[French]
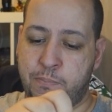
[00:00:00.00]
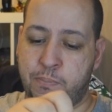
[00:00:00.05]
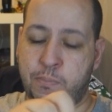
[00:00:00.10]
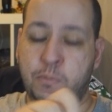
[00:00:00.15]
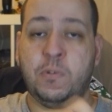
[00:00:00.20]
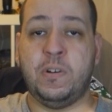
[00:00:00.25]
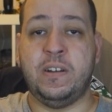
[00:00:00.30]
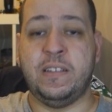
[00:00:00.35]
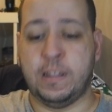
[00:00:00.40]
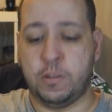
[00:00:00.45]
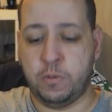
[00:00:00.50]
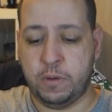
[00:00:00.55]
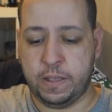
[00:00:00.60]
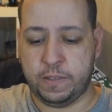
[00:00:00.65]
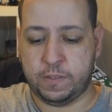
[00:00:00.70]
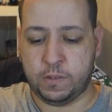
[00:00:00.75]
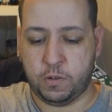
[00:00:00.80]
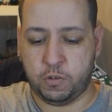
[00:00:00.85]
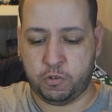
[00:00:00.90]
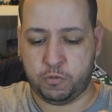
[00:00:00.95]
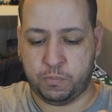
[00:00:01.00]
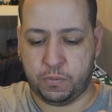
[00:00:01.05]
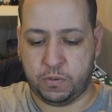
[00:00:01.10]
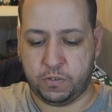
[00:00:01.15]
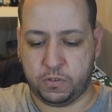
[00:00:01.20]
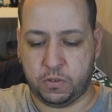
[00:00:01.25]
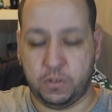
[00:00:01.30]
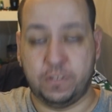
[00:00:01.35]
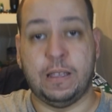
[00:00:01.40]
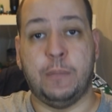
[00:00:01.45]
Pour les adolescents, je
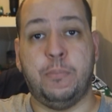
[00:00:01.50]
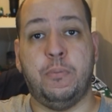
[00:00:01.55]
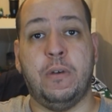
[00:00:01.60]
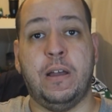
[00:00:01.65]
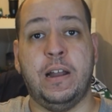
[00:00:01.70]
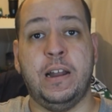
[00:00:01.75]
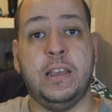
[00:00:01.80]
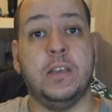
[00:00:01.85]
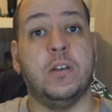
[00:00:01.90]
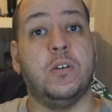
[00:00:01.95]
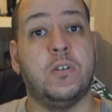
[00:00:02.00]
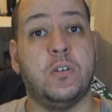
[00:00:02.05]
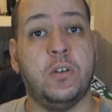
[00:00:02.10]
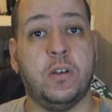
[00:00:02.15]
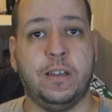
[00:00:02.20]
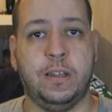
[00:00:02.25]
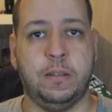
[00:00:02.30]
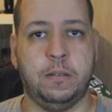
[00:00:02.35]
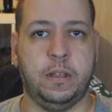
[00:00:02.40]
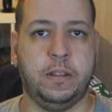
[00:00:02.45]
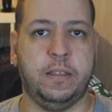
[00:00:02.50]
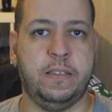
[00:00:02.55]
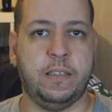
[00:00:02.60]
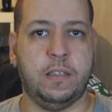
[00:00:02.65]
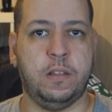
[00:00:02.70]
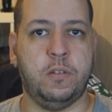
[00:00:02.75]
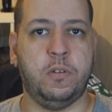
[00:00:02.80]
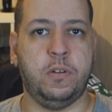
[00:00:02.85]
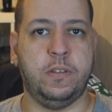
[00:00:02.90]
pense que ça peut aller. Encore, il y a des,